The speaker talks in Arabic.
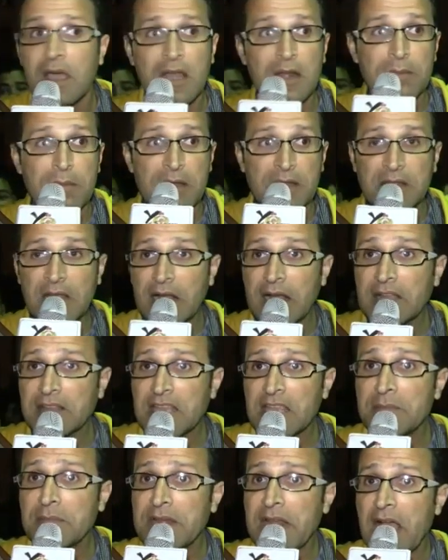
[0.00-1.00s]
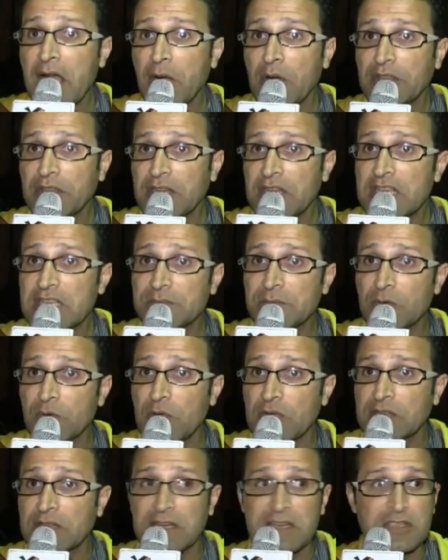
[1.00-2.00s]
البلطجه دي من اعوان الحزب
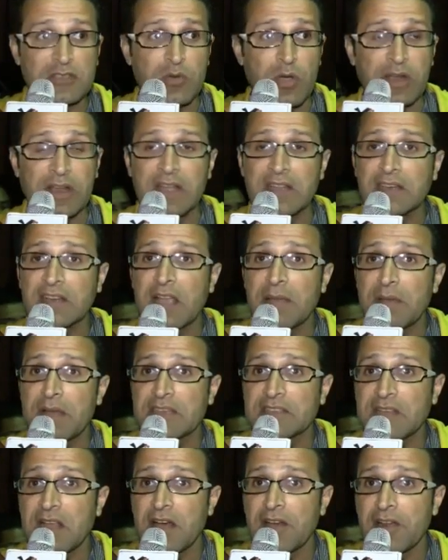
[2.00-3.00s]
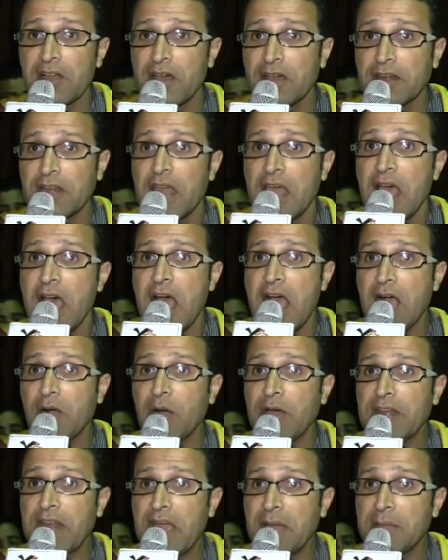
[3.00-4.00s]
الوطني سواء كان جمال زهران
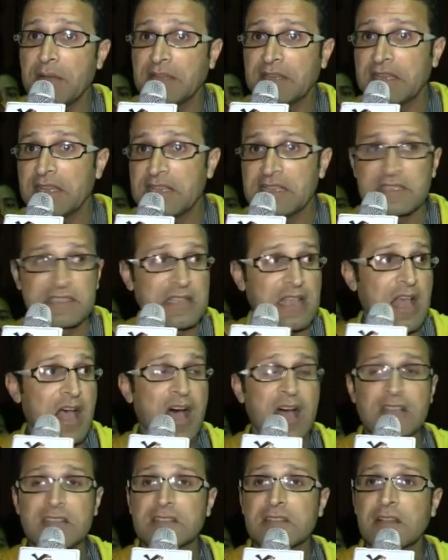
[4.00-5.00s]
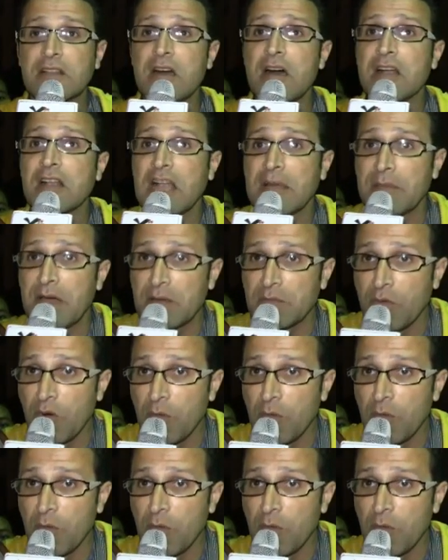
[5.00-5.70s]
اعوان احمد عز اصدقاء جمال